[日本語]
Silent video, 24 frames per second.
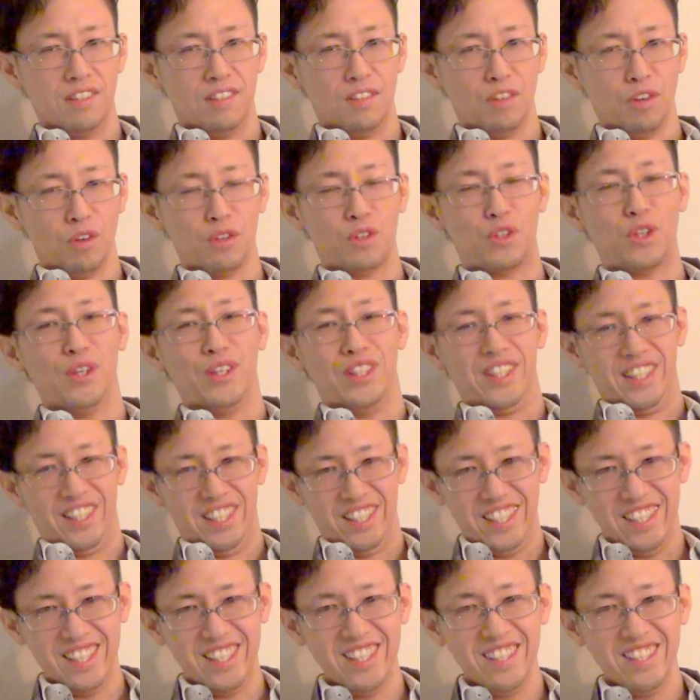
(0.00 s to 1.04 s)
本当に
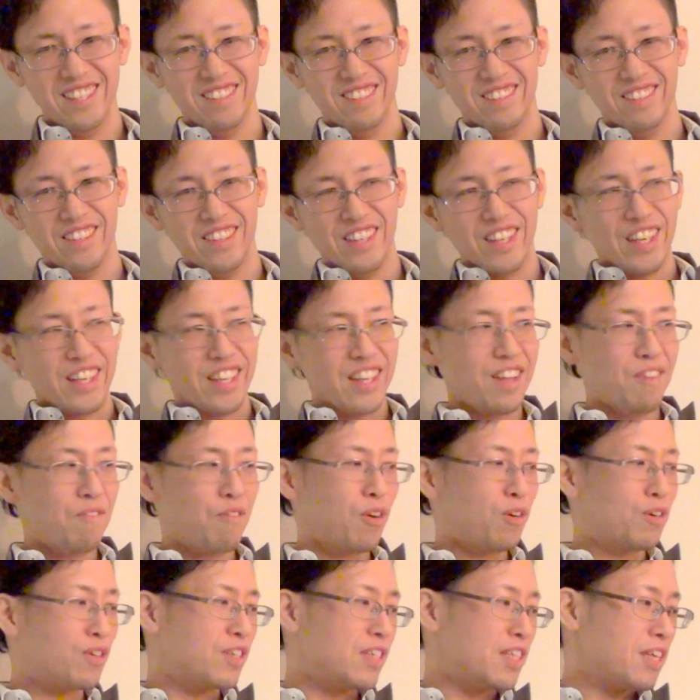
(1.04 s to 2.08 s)
で、
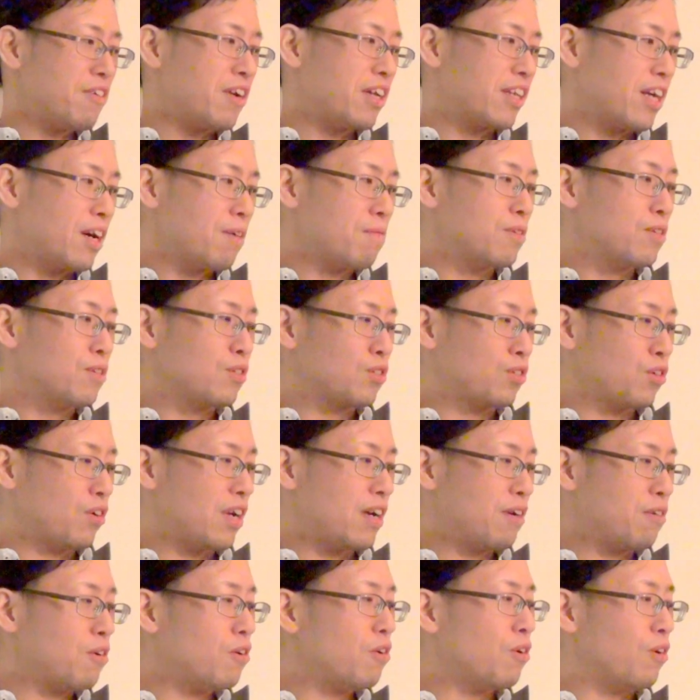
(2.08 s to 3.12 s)
僕には多分そ
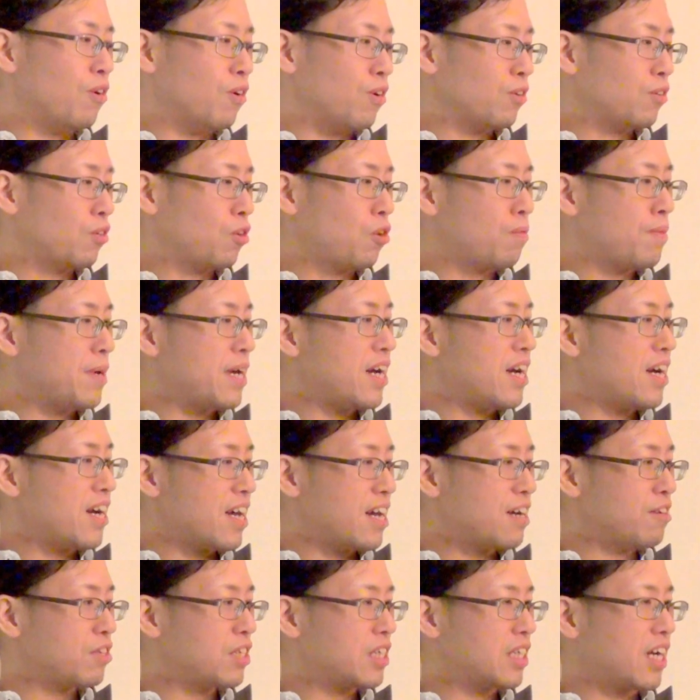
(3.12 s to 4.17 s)
れを止めら
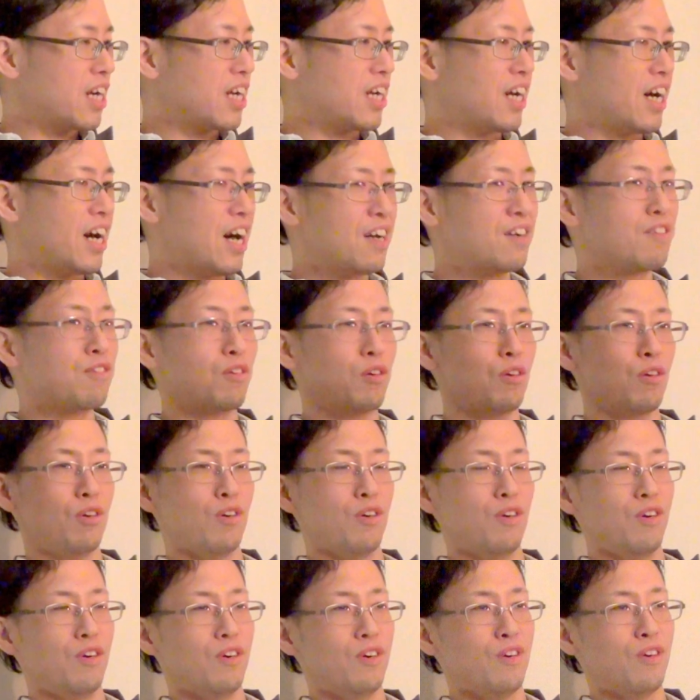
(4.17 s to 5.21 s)
れる力がある
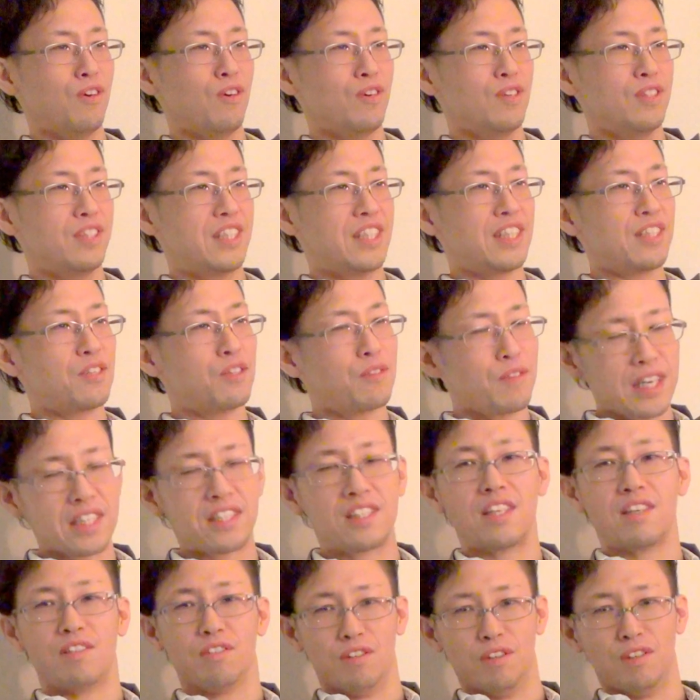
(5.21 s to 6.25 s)
と自負は
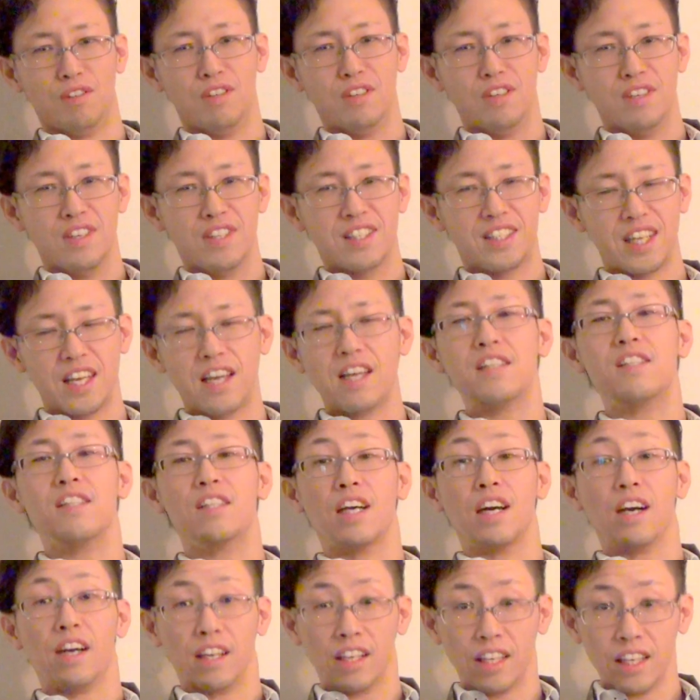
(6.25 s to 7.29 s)
してるの、僭越
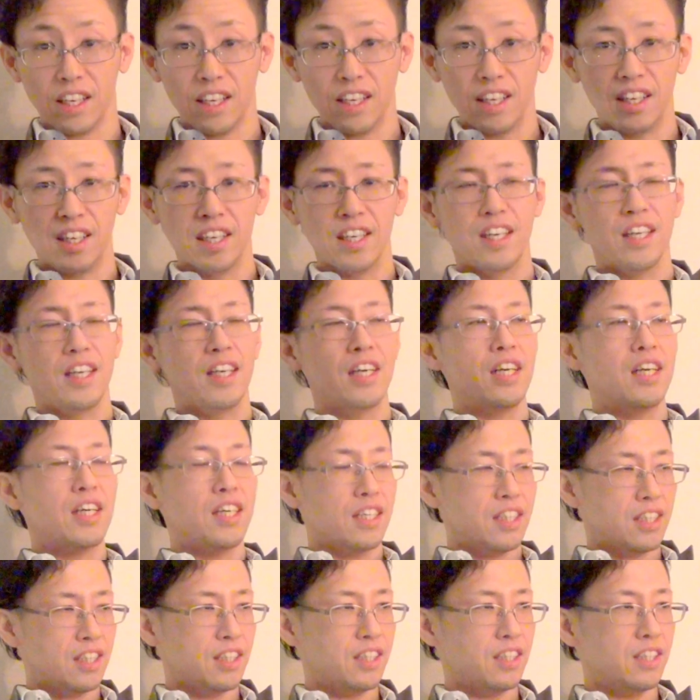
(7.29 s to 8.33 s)
ながらね。
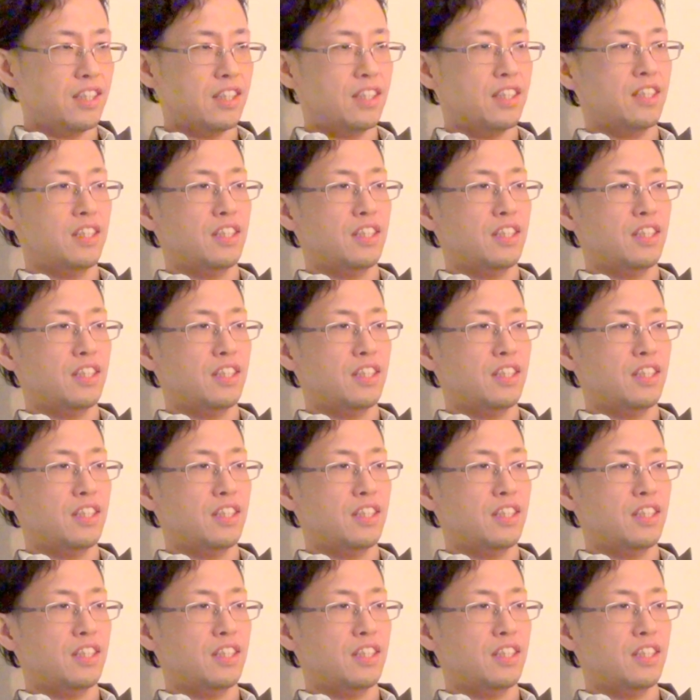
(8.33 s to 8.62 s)
うん。